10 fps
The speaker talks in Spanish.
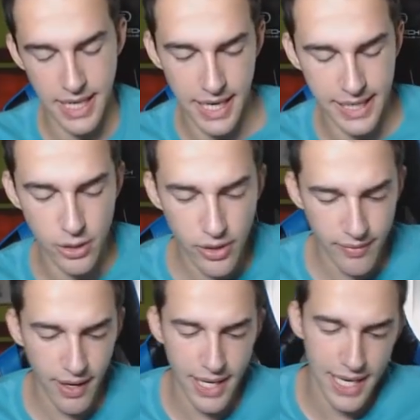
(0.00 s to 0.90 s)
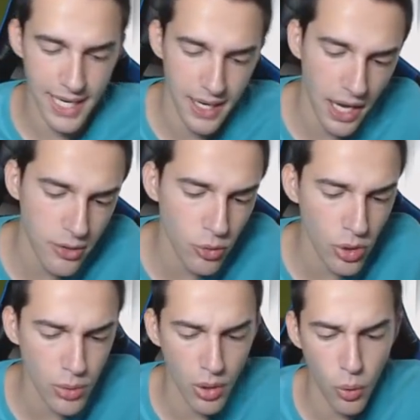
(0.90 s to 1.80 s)
Eh, creo que eh, hay
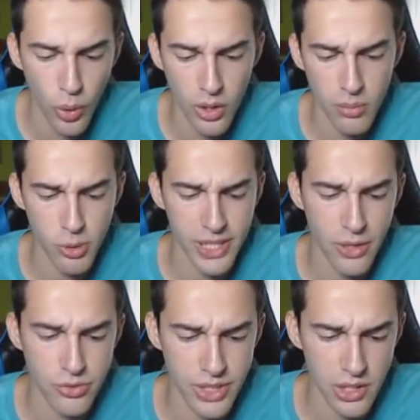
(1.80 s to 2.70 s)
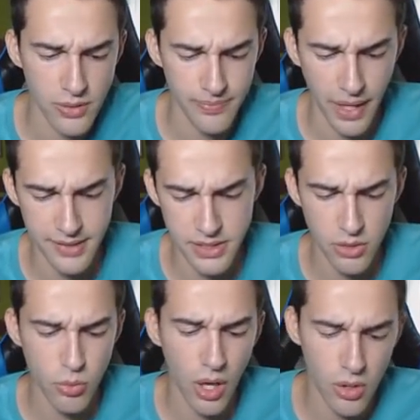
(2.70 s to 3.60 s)
un globo en juego porque hay un hielo. Antes
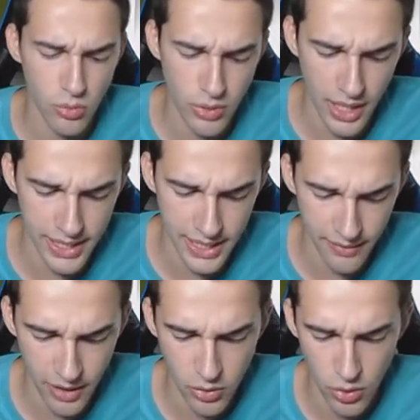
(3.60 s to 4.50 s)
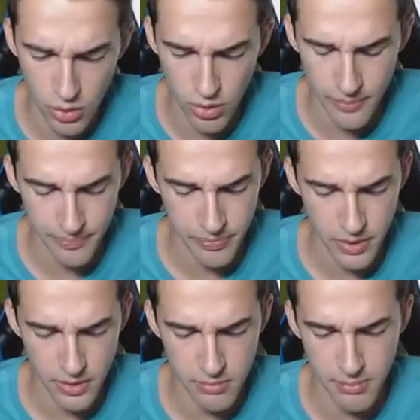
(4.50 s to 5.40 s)
he jugado una y había un globo.
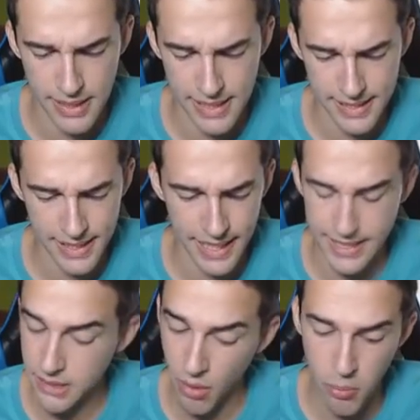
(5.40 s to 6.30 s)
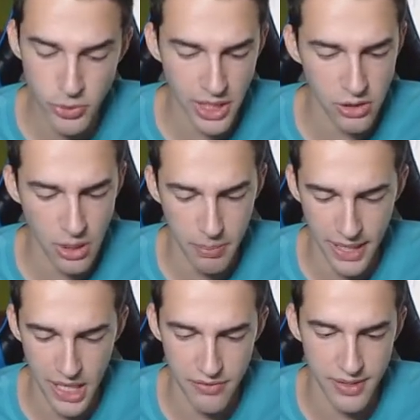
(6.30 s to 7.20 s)
Vale, tenemos muchas cosas
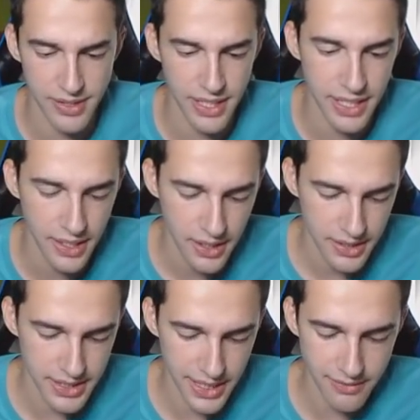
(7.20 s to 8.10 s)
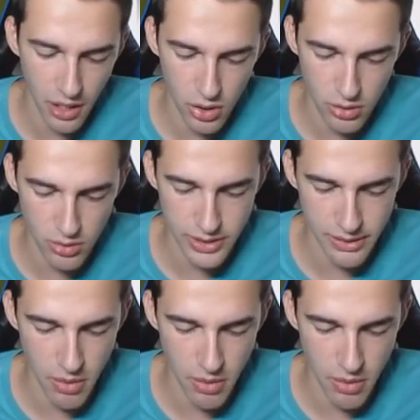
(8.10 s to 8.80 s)
para defender si lleva globo.